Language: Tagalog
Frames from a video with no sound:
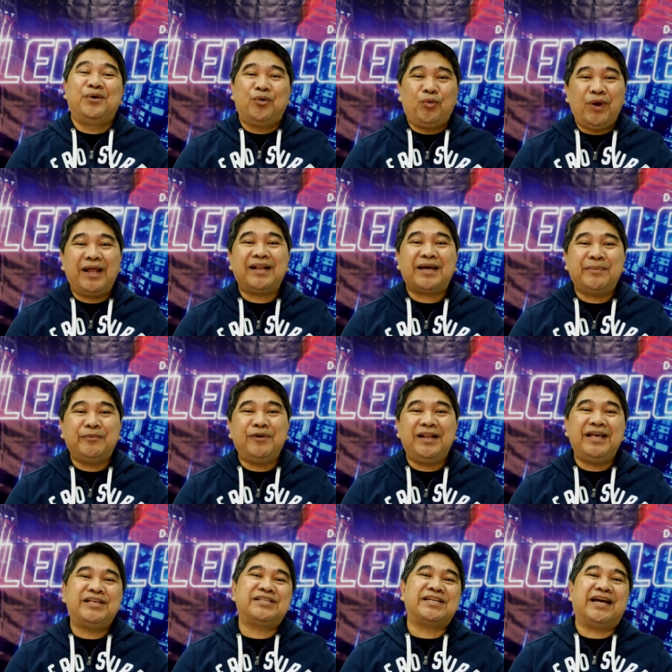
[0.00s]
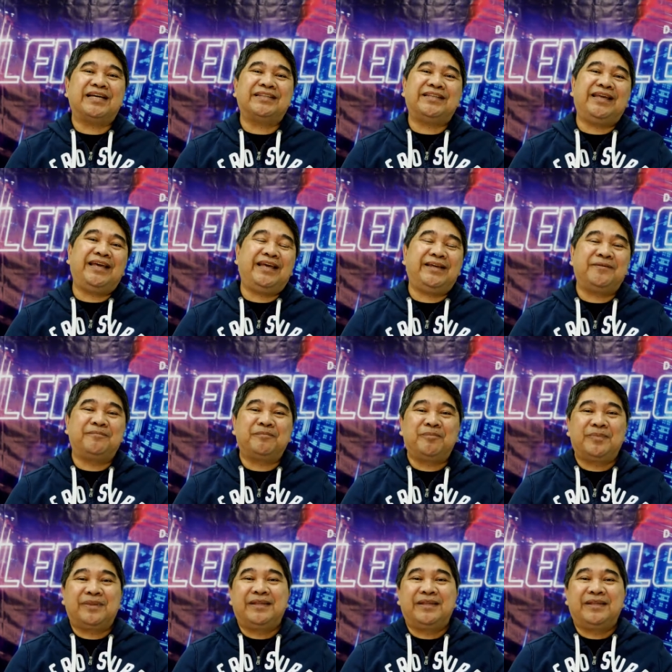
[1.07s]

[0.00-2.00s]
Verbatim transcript: Welcome uli sa ating